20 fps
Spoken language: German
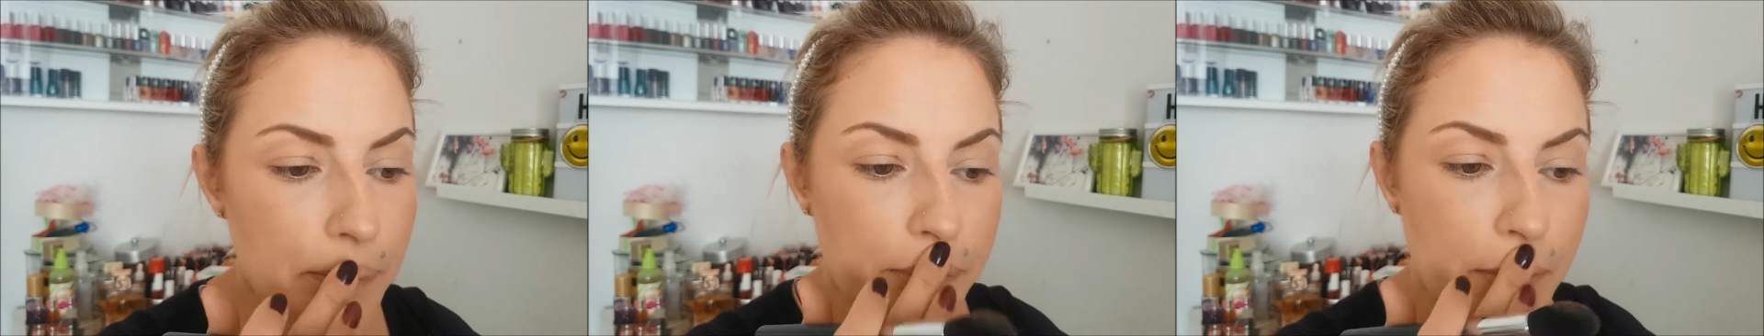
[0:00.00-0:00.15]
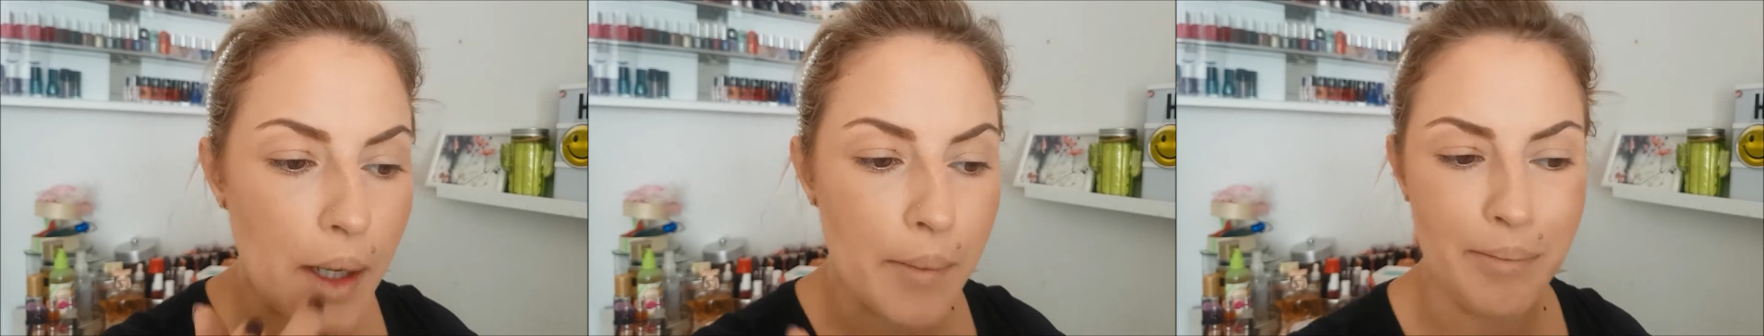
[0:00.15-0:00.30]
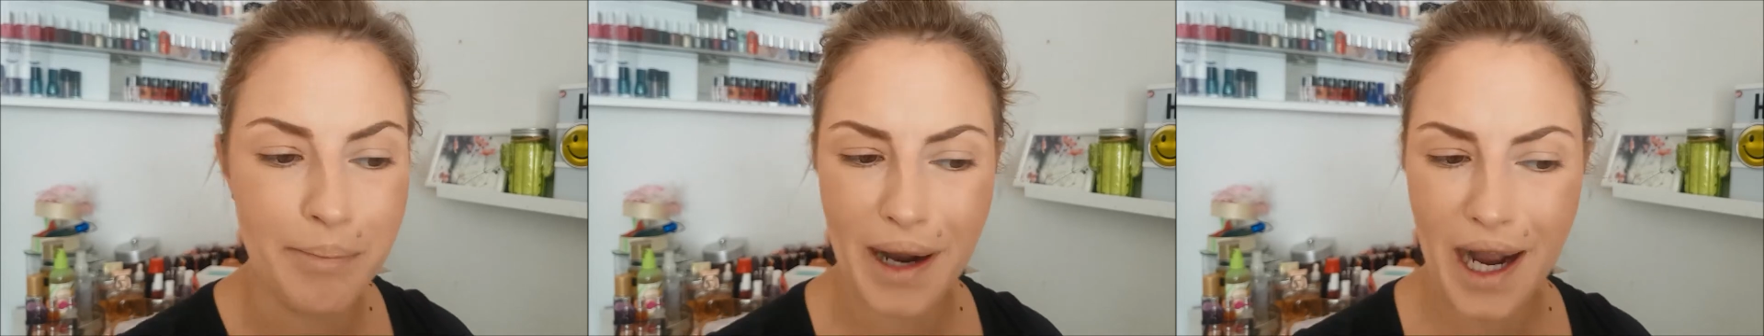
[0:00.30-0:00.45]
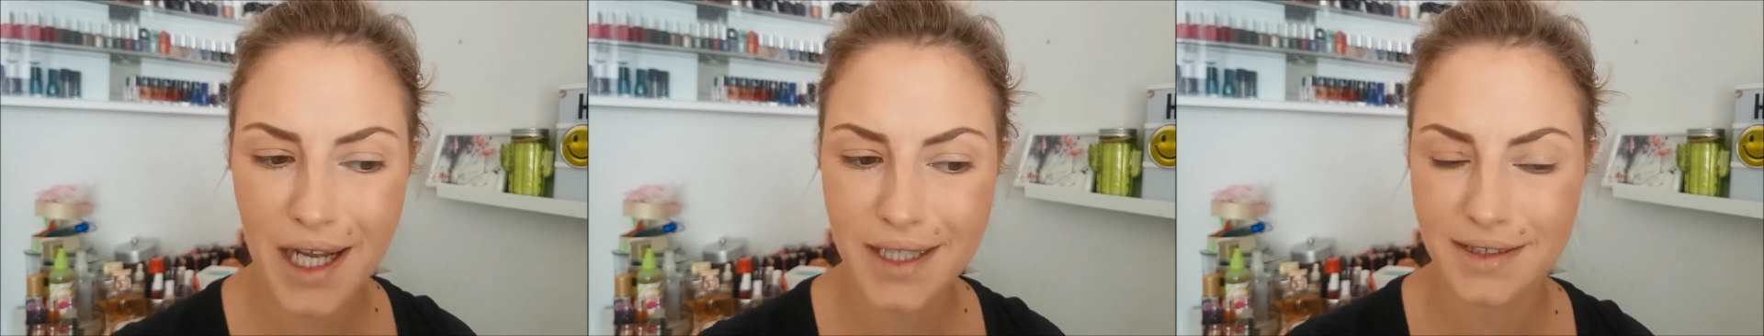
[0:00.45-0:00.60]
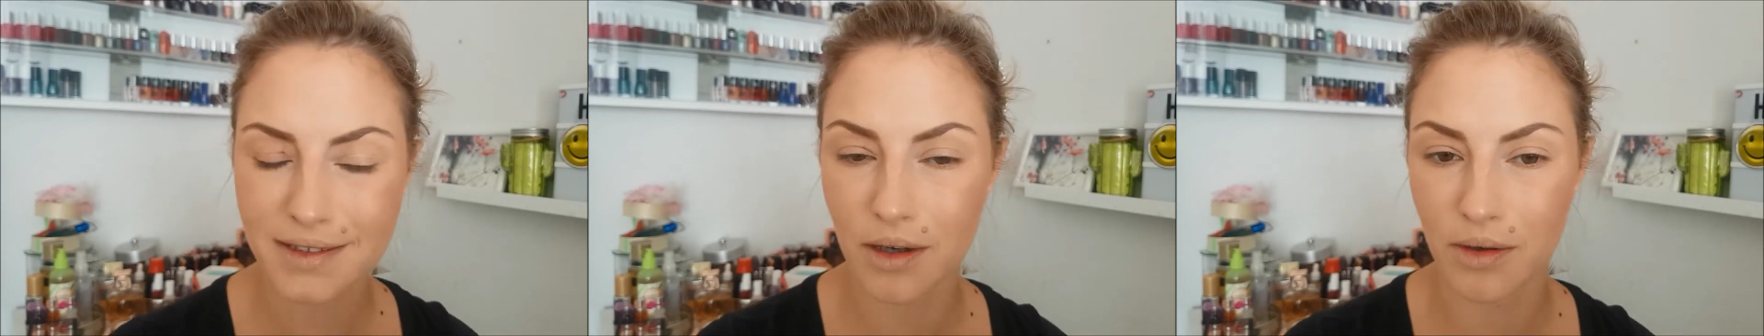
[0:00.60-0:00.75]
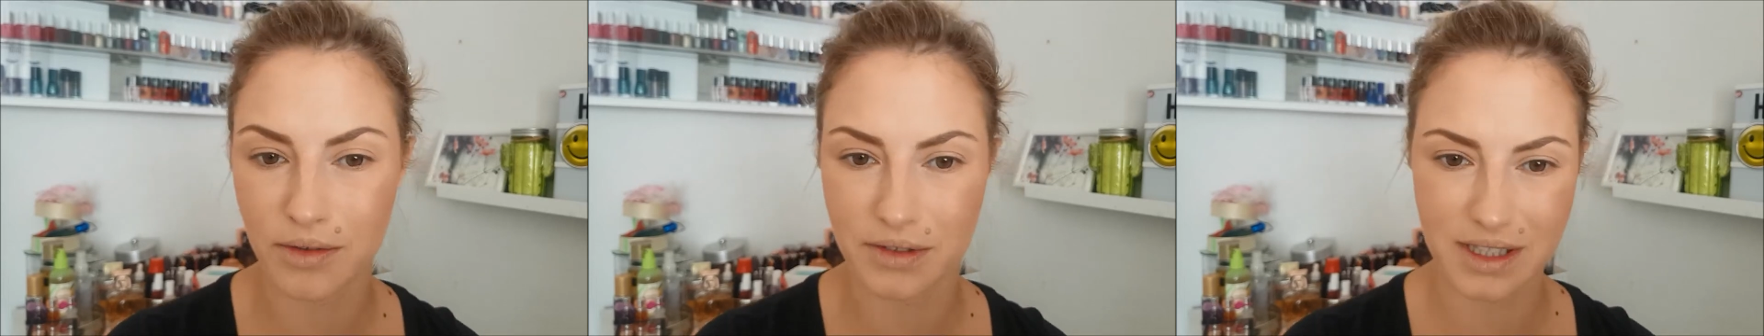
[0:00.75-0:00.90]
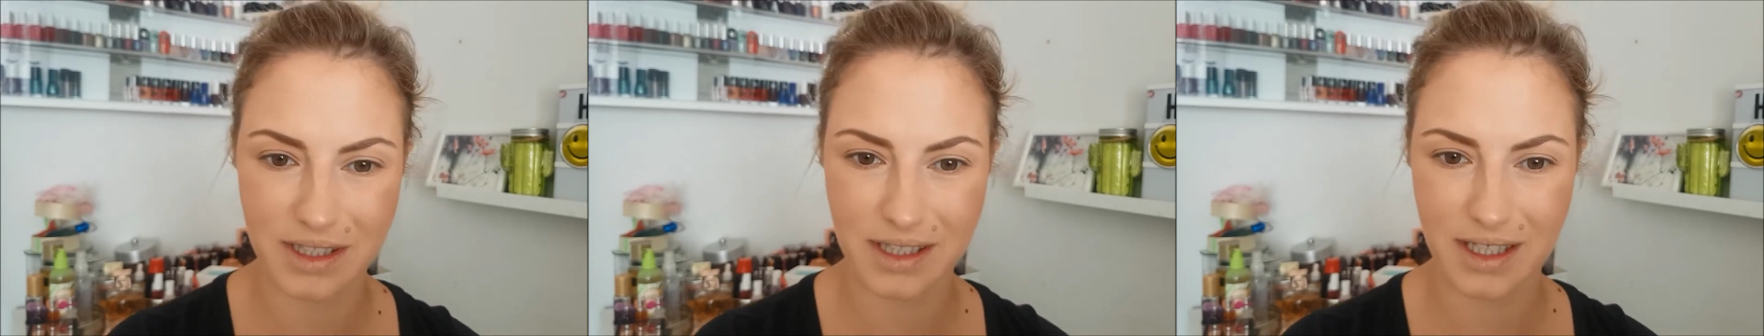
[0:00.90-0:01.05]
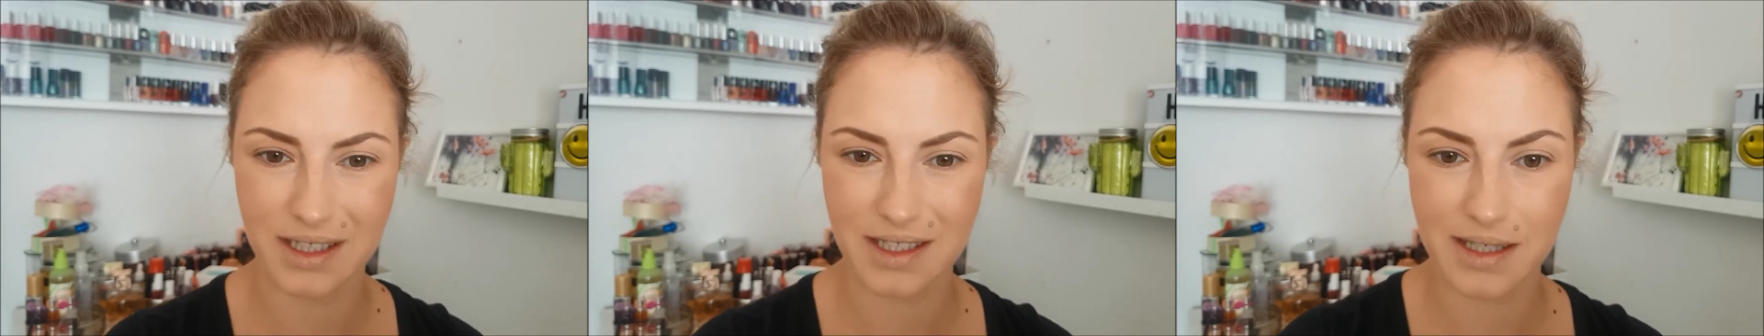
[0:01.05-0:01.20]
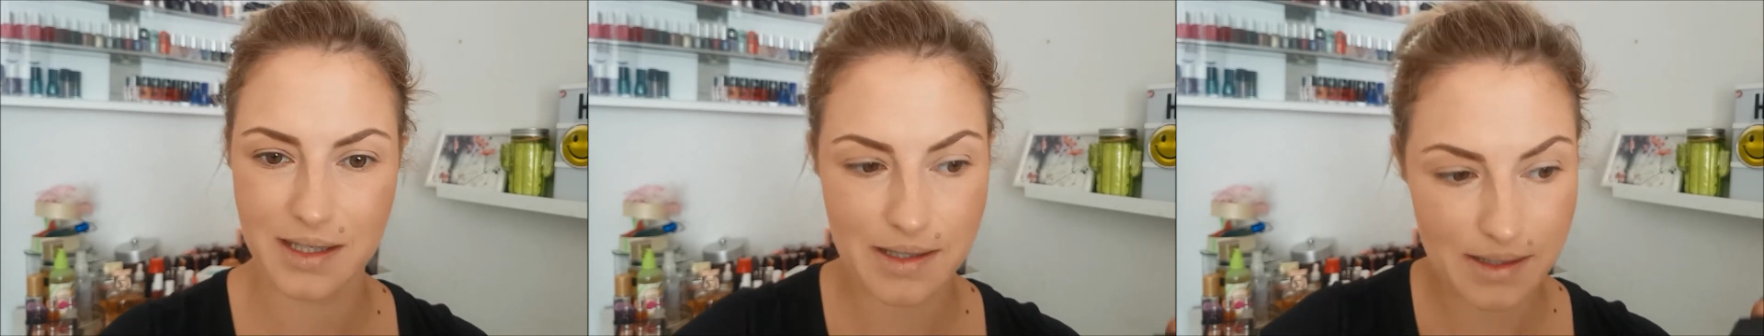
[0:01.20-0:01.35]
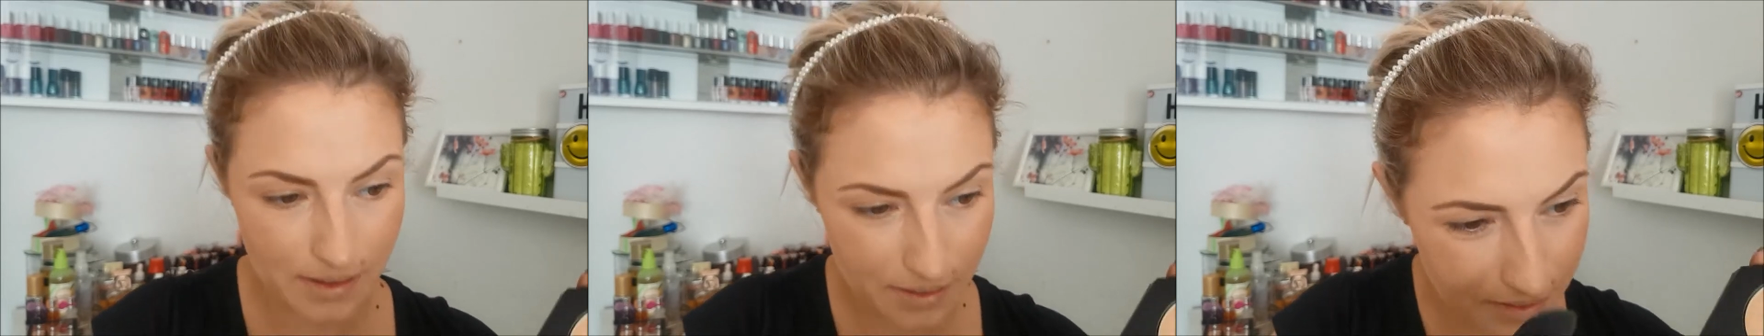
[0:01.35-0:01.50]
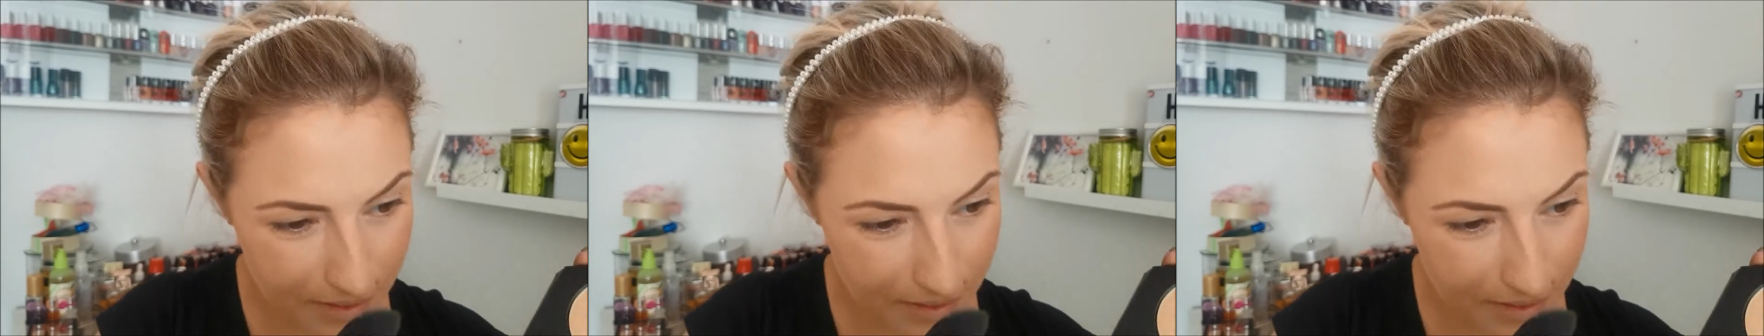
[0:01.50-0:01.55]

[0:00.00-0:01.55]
Bart aussehen. Das,